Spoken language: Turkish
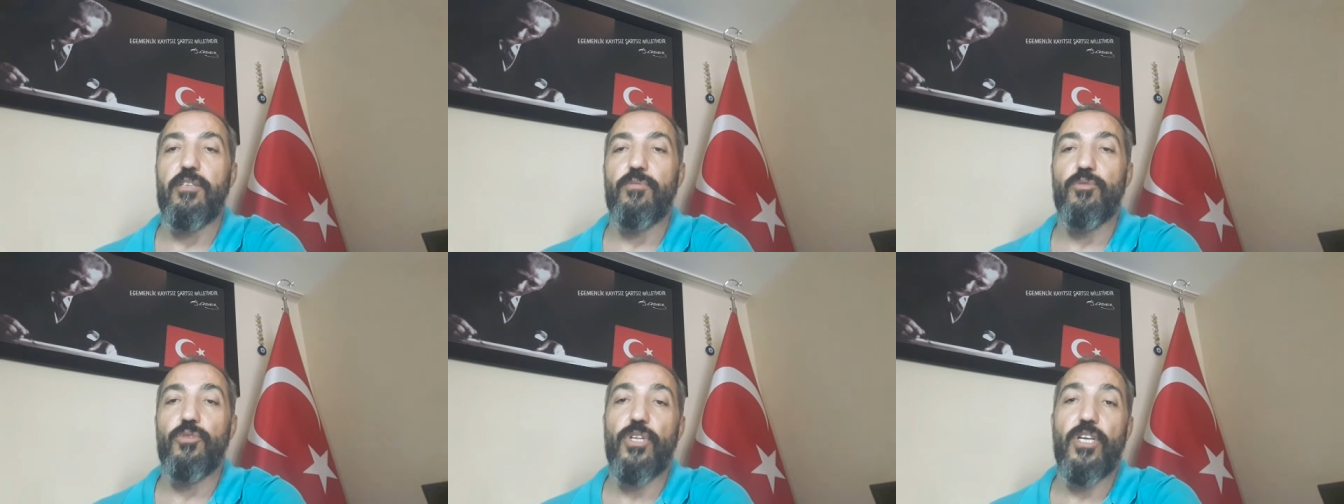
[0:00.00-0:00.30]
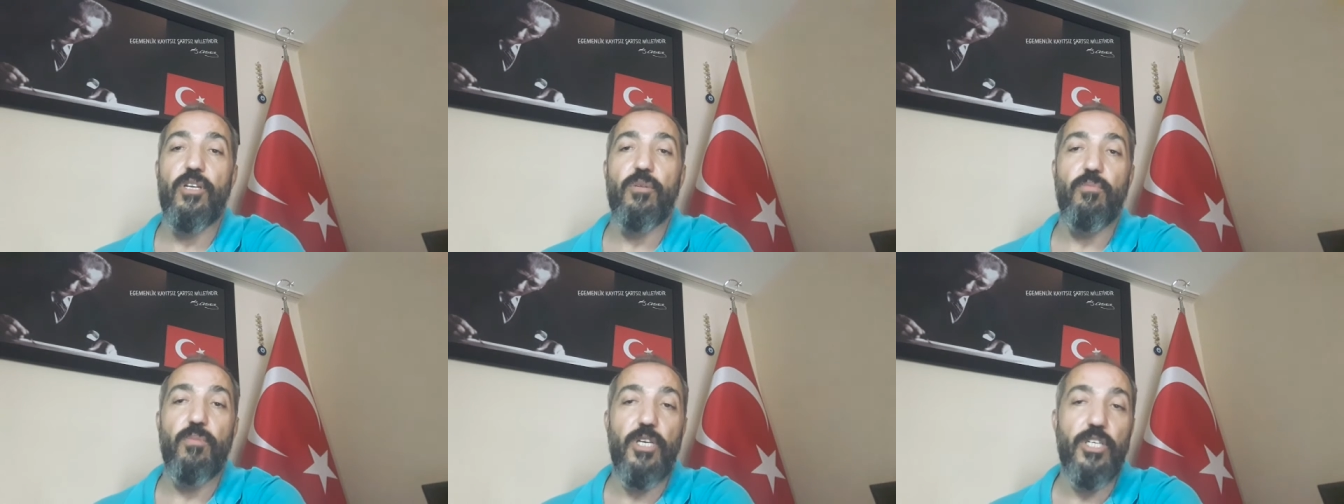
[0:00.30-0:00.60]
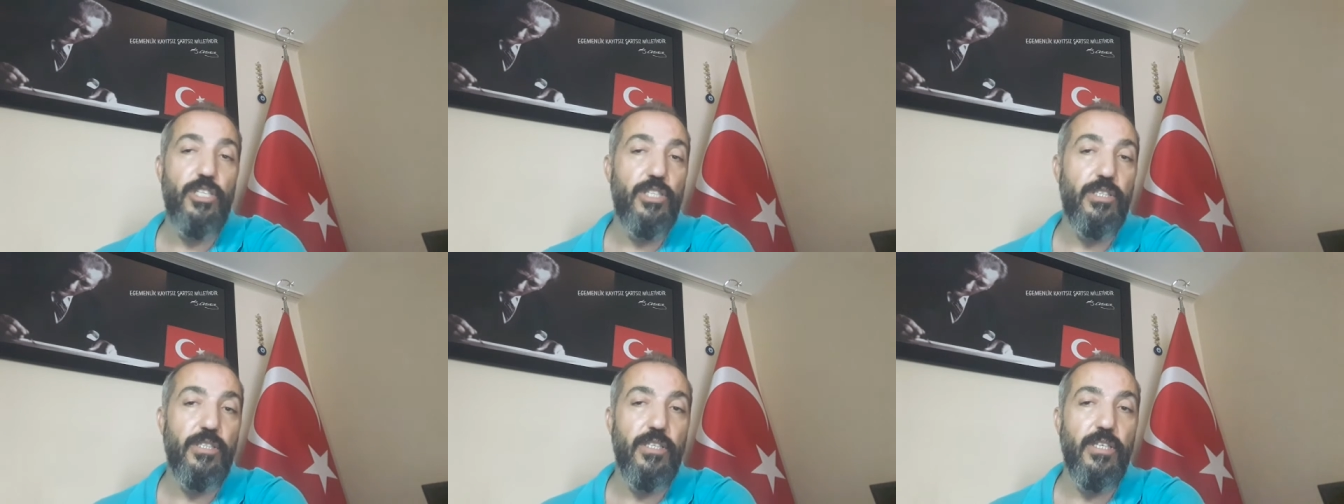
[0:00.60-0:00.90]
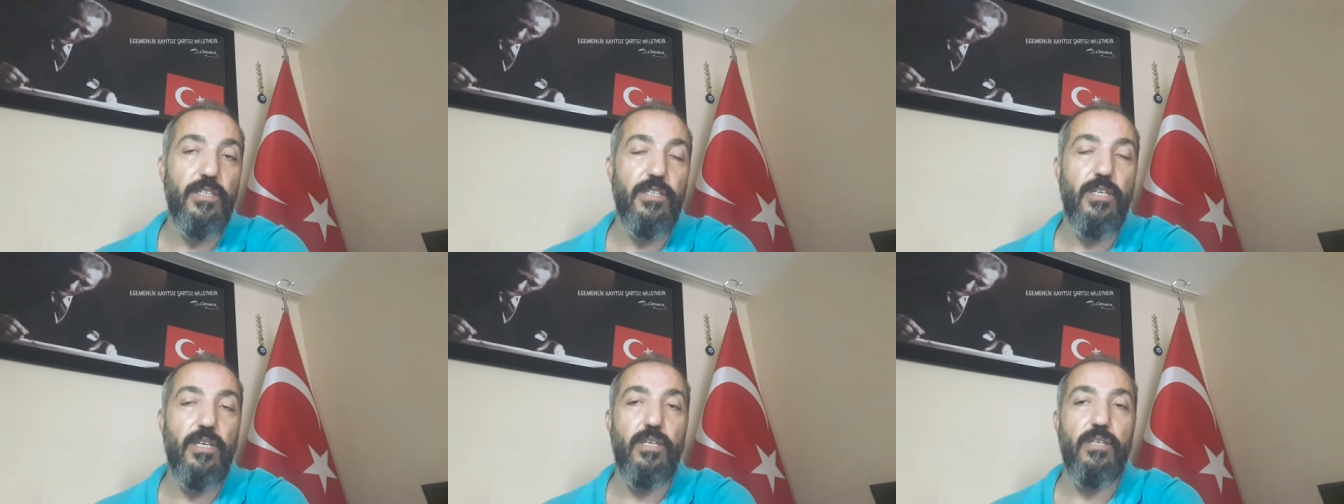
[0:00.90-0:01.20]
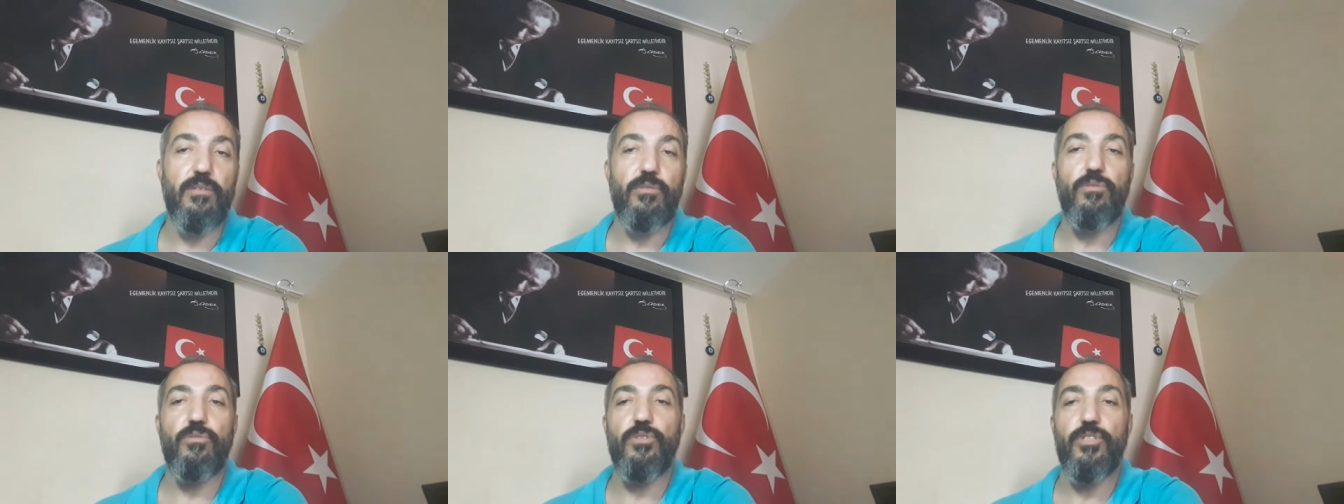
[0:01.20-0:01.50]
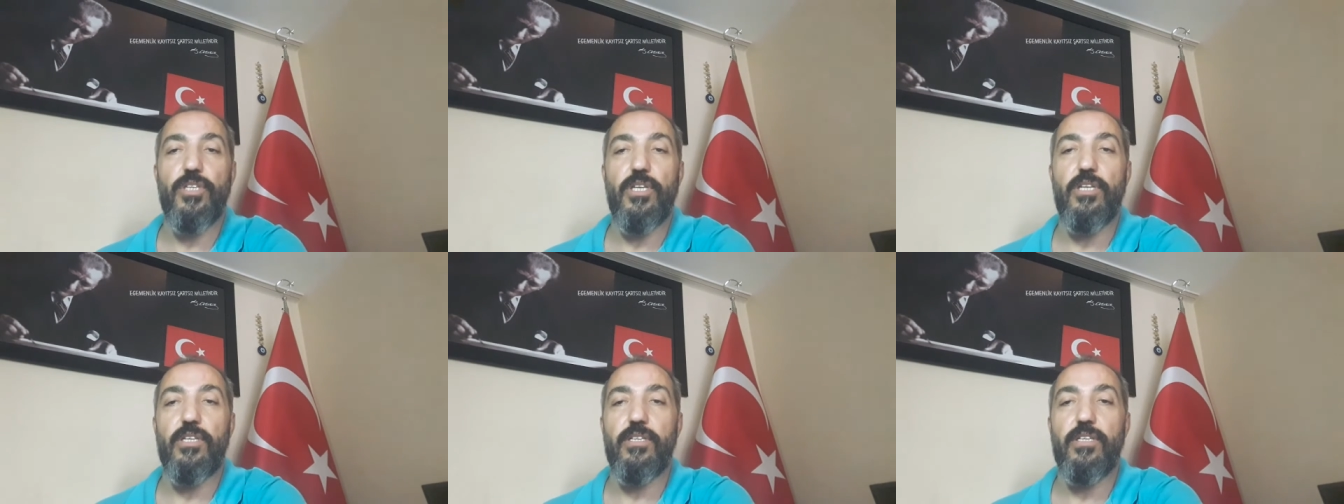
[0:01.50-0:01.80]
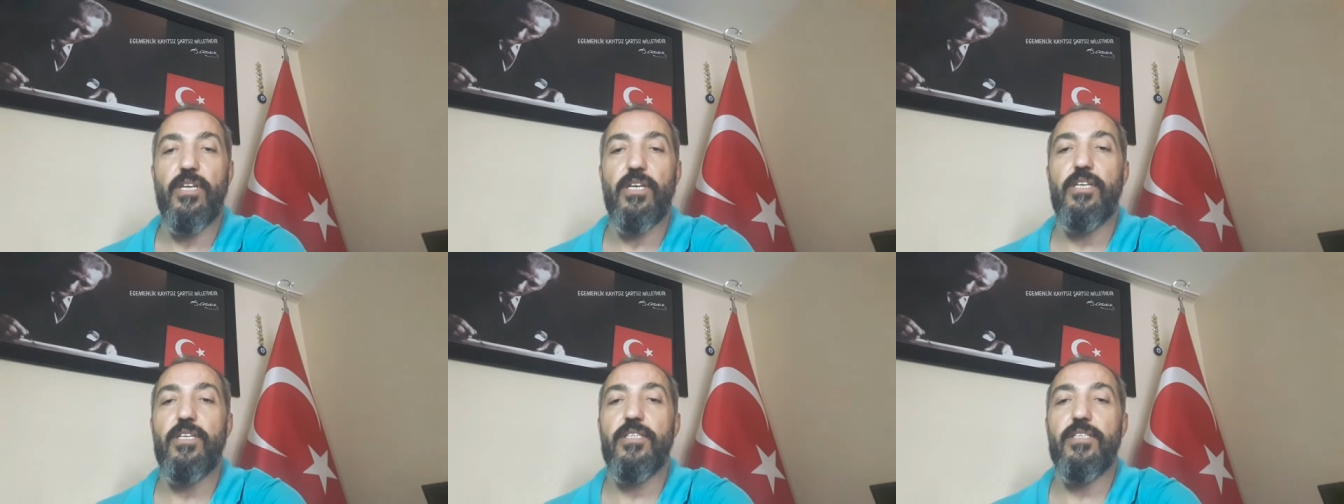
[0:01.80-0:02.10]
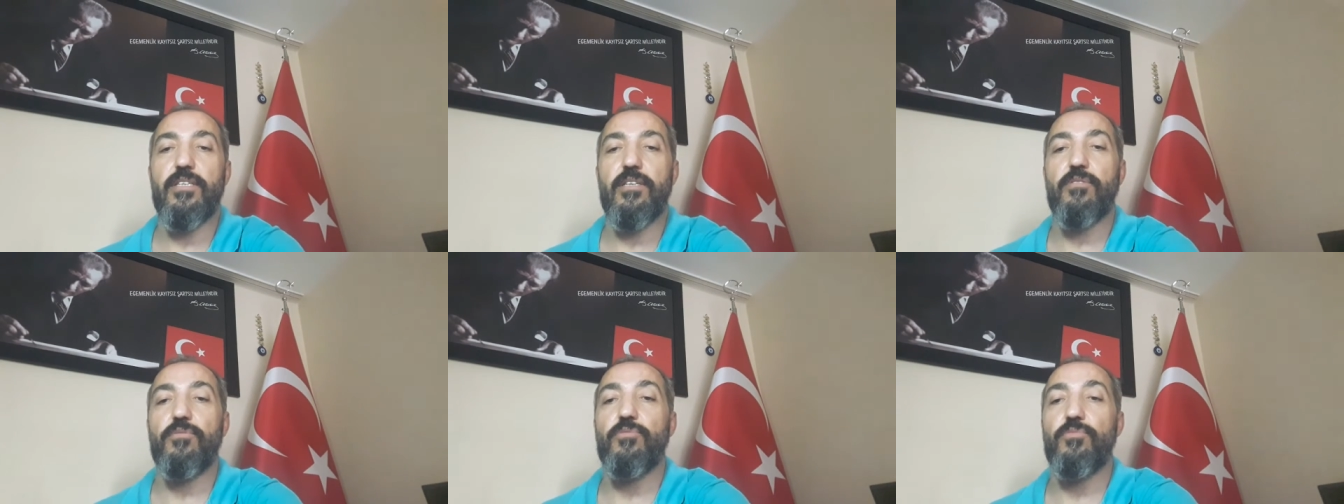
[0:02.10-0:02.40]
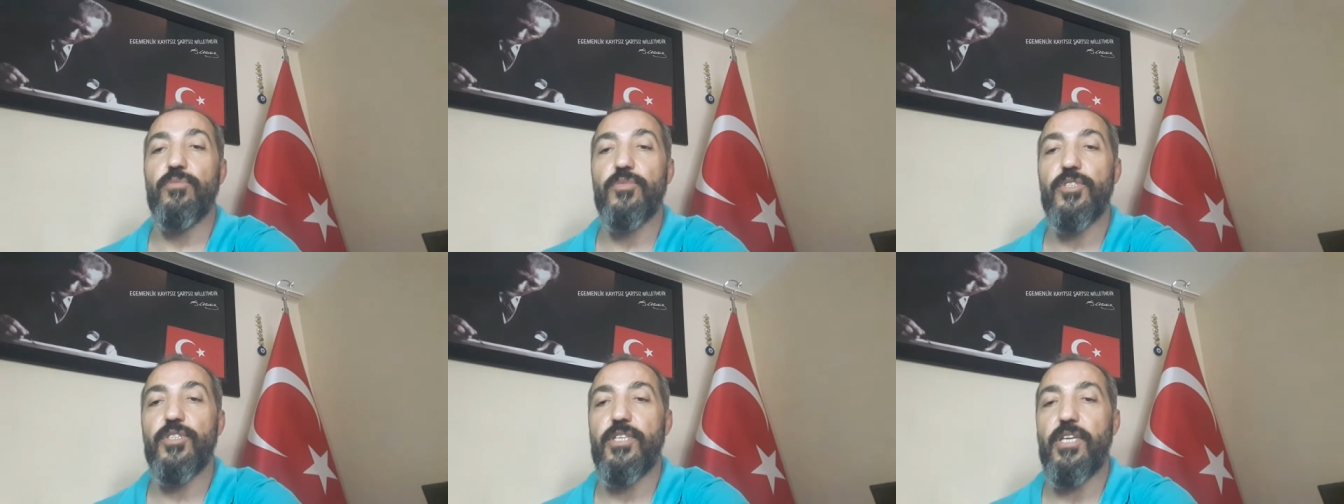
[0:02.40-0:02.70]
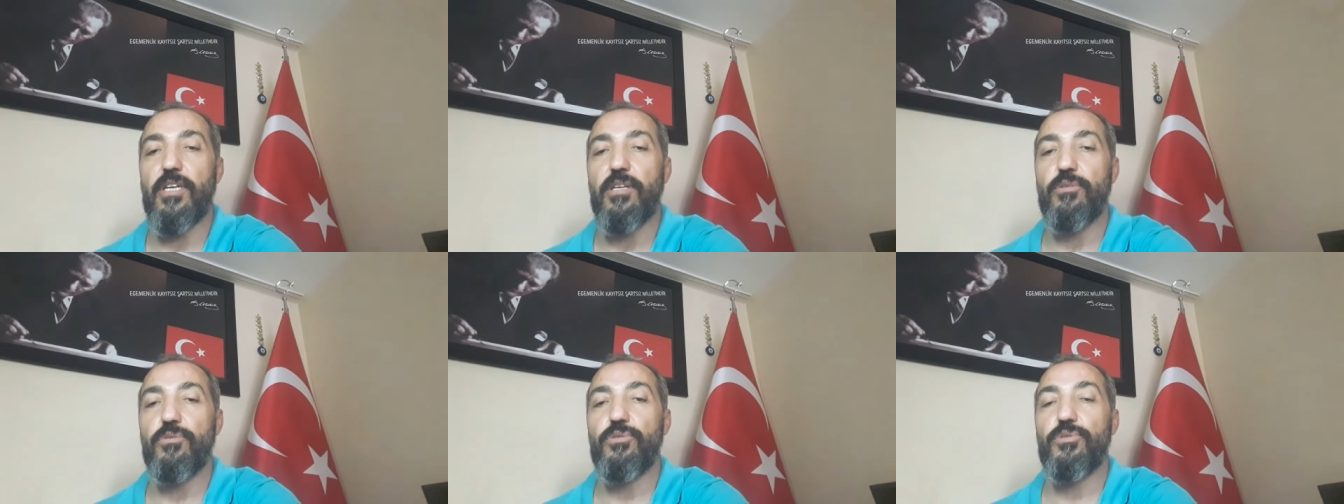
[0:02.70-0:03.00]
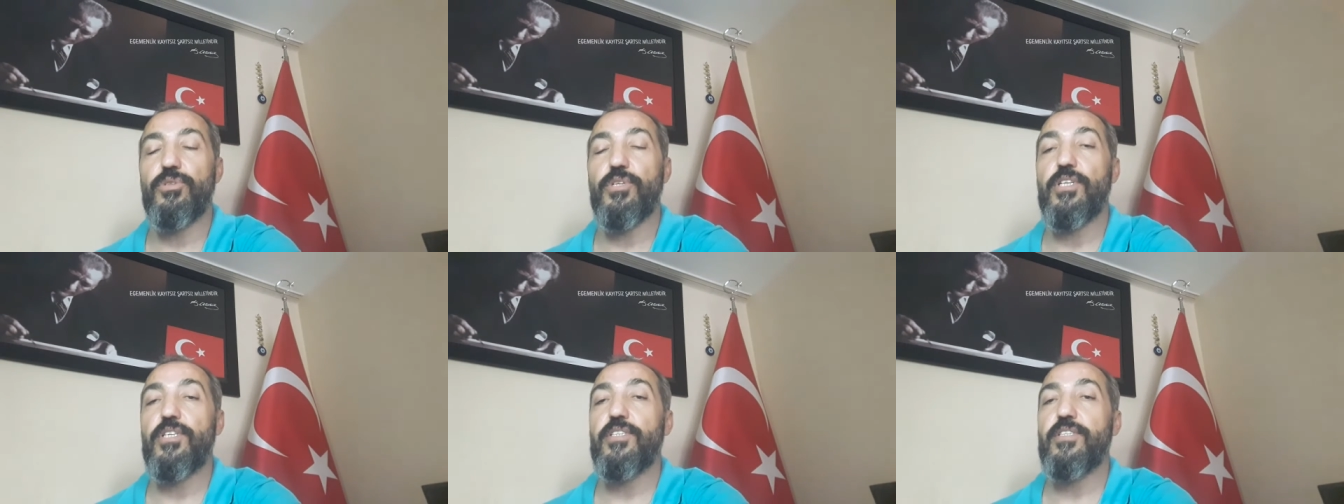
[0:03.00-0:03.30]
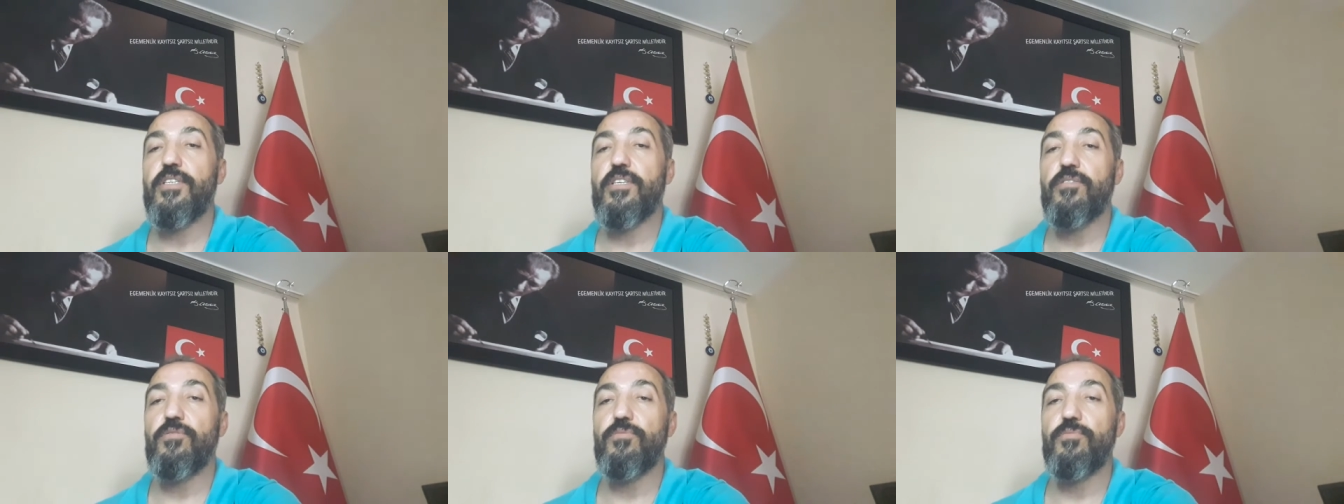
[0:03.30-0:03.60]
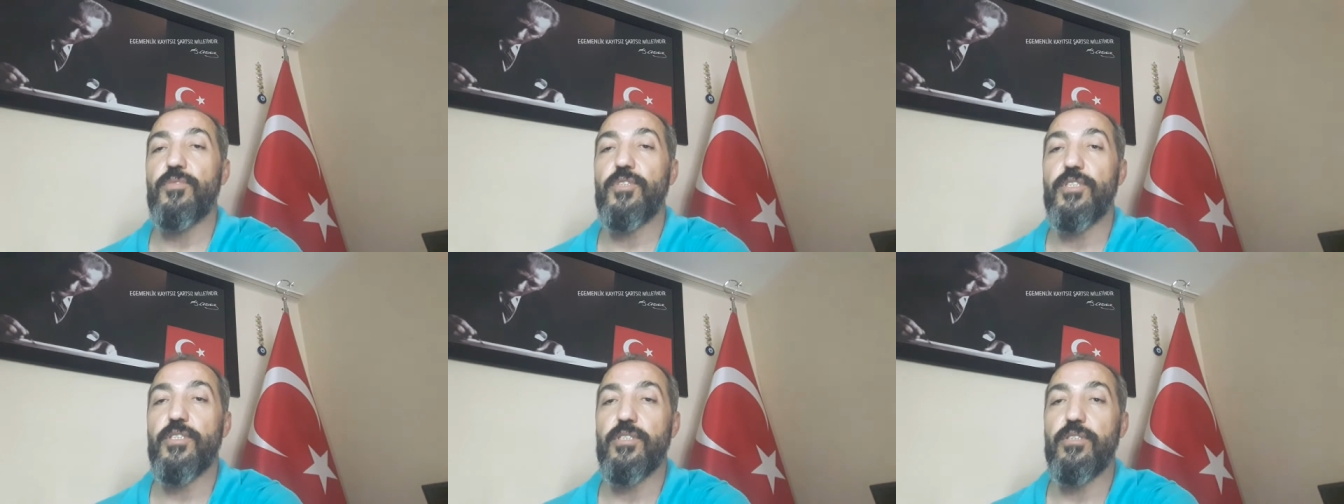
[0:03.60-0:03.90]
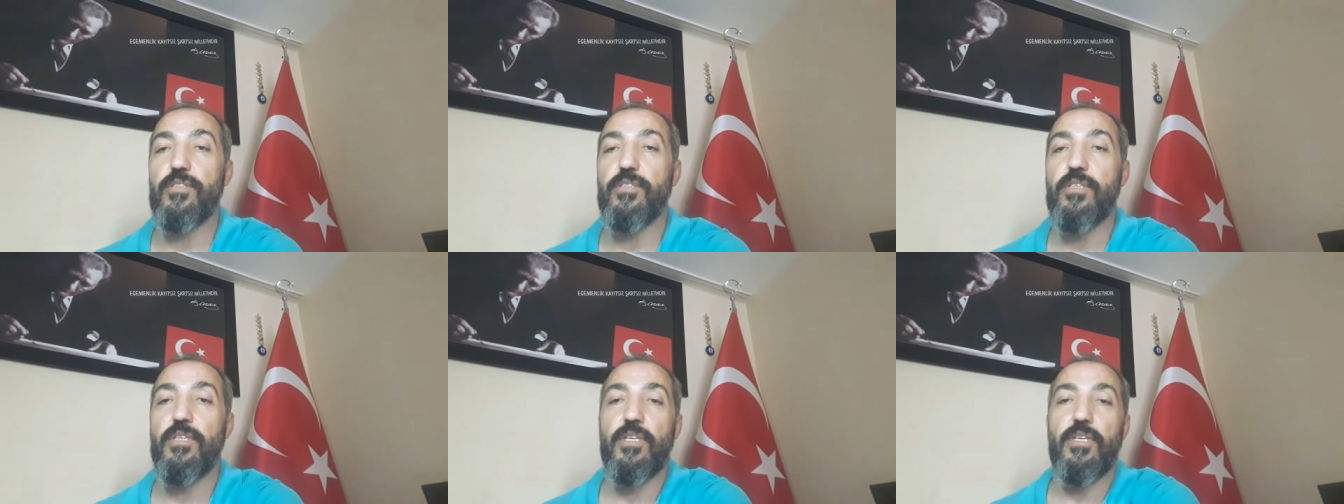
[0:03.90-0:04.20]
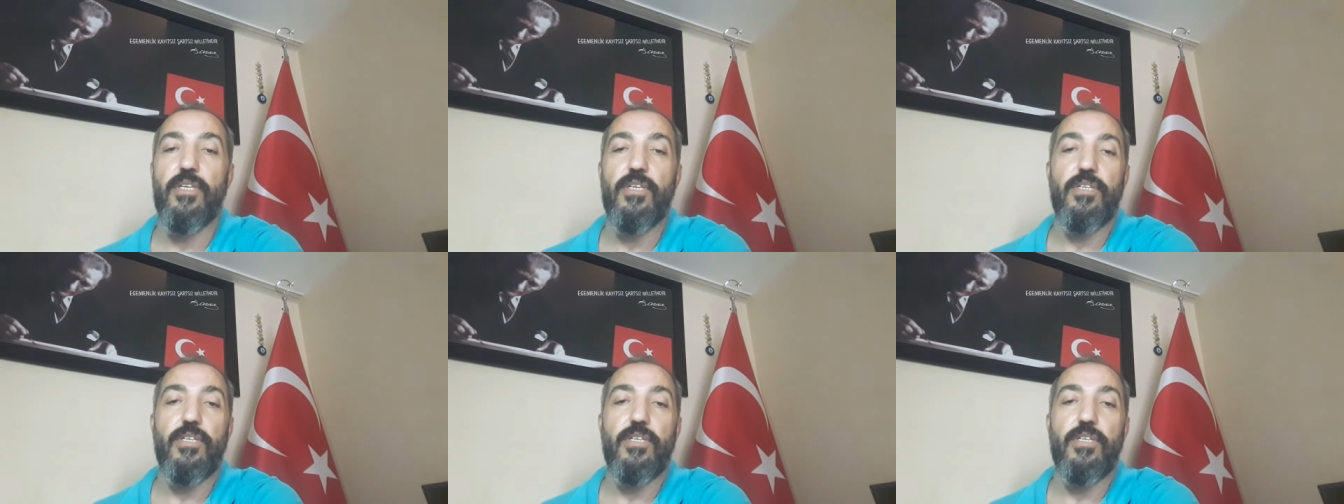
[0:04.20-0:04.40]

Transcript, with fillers: Bunların başında da öncelikle esnafımız geliyor. Esnafımızın